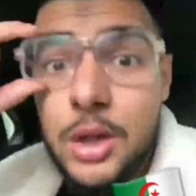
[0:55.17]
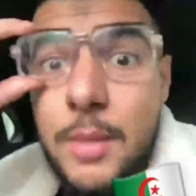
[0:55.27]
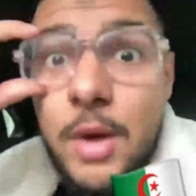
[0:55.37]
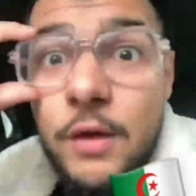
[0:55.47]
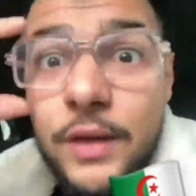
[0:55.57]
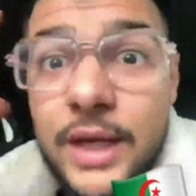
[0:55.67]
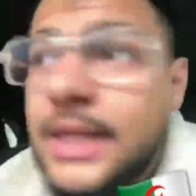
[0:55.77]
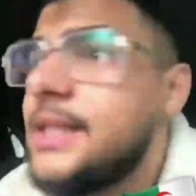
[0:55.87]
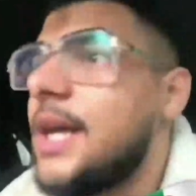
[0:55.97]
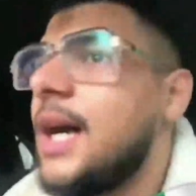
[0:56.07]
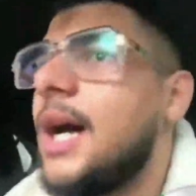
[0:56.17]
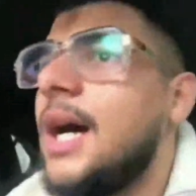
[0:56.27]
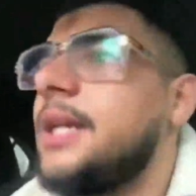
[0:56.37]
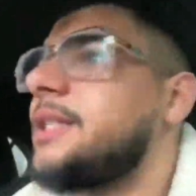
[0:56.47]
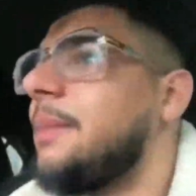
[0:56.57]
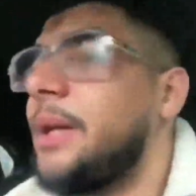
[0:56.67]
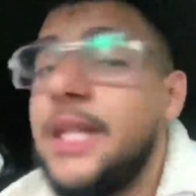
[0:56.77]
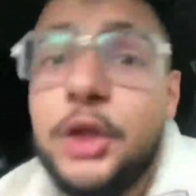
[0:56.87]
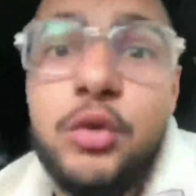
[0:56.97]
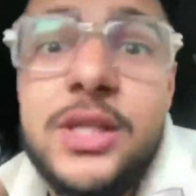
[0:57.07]
Non mais en vrai, les Sarah, les
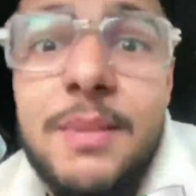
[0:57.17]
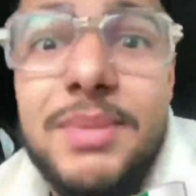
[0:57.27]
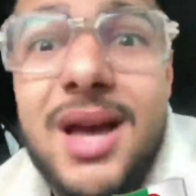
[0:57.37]
Sabrina, je vous aime